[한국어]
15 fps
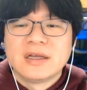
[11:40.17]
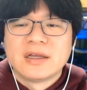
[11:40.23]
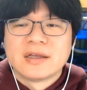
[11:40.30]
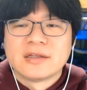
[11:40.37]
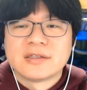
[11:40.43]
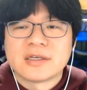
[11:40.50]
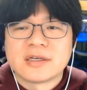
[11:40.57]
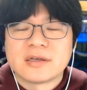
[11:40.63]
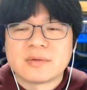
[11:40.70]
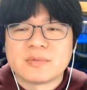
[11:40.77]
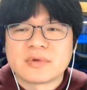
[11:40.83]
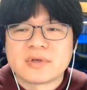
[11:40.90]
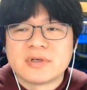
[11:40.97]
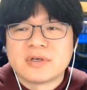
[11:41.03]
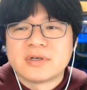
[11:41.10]
이제
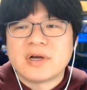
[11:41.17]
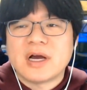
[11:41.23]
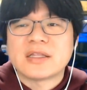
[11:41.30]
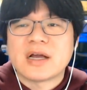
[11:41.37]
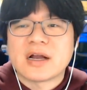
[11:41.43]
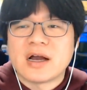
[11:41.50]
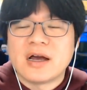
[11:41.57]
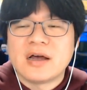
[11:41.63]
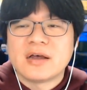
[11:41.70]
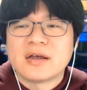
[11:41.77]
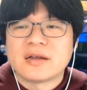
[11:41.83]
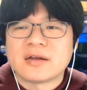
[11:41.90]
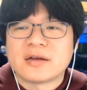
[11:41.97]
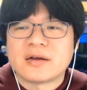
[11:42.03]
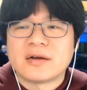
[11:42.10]
그 하다가
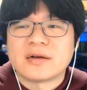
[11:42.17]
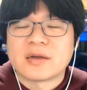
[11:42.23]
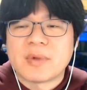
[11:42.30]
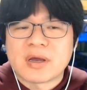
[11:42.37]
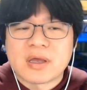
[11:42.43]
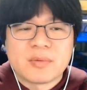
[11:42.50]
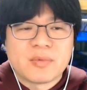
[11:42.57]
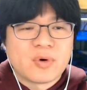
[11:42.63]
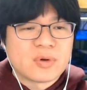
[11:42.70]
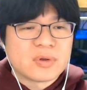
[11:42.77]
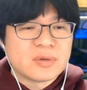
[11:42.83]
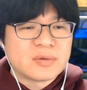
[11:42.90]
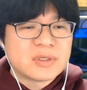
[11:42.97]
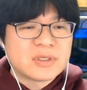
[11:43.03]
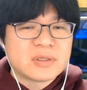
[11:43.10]
아, 그밖에 뭐
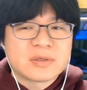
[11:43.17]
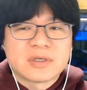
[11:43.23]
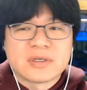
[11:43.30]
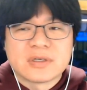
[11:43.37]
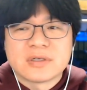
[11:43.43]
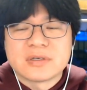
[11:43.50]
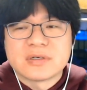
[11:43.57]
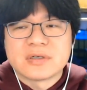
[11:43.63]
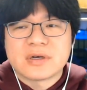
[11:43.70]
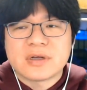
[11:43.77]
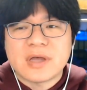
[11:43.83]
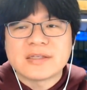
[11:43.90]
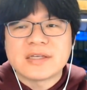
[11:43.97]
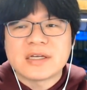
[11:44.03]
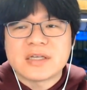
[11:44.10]
그
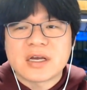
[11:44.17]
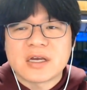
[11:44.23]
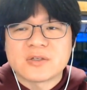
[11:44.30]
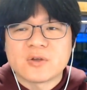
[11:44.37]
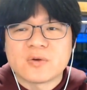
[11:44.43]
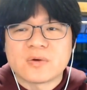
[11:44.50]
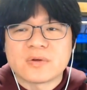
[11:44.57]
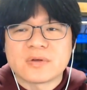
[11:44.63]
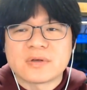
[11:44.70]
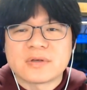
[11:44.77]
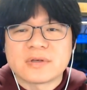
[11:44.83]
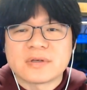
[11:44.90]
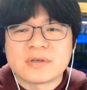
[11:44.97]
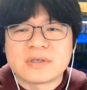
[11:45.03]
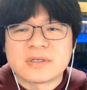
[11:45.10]
행사장에서
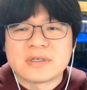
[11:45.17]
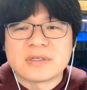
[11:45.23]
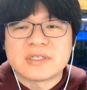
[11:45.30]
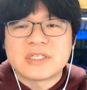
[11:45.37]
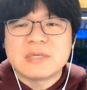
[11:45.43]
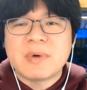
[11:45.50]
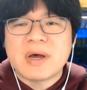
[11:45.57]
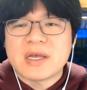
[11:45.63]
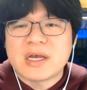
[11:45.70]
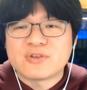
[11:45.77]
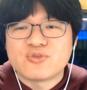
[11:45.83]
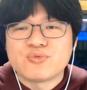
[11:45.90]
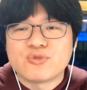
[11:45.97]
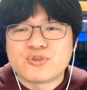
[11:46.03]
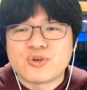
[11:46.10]
그 씨바야
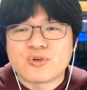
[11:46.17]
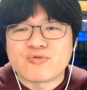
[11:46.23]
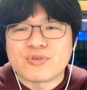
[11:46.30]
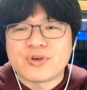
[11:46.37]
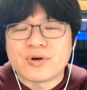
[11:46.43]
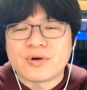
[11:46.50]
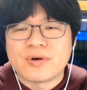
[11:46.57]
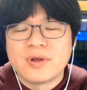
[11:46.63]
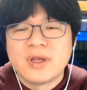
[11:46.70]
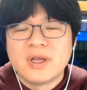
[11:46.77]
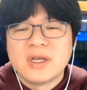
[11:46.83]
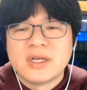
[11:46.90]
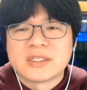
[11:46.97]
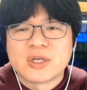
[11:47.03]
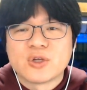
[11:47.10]
춤도 췄고요.
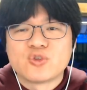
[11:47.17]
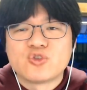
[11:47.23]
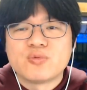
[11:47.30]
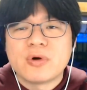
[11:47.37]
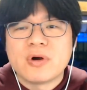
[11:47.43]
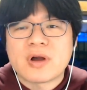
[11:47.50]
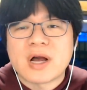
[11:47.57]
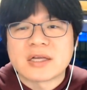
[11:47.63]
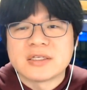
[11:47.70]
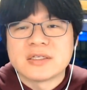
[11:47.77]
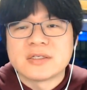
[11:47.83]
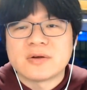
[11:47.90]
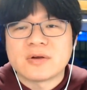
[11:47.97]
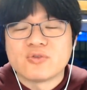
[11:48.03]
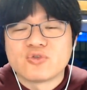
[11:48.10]
자, 유튜버
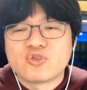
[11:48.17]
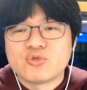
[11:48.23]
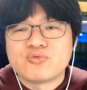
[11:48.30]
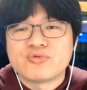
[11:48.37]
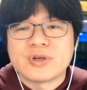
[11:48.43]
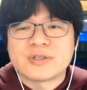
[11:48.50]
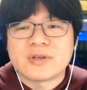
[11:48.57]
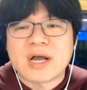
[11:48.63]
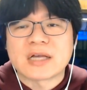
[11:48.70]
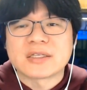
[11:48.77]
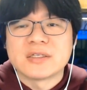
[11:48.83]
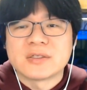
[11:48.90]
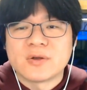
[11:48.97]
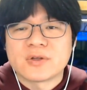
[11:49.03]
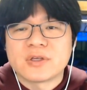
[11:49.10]
강신성 유튜브에서
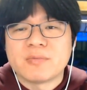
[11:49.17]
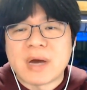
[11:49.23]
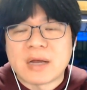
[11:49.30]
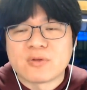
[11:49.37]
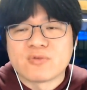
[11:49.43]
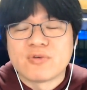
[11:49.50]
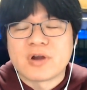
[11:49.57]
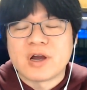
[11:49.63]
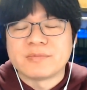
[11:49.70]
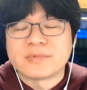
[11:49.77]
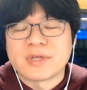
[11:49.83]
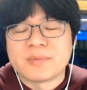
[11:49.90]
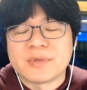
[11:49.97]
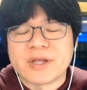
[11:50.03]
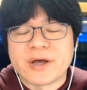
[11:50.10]
강신성님 만원
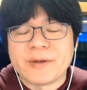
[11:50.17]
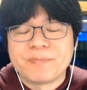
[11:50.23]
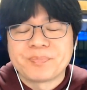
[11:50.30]
감사합니다.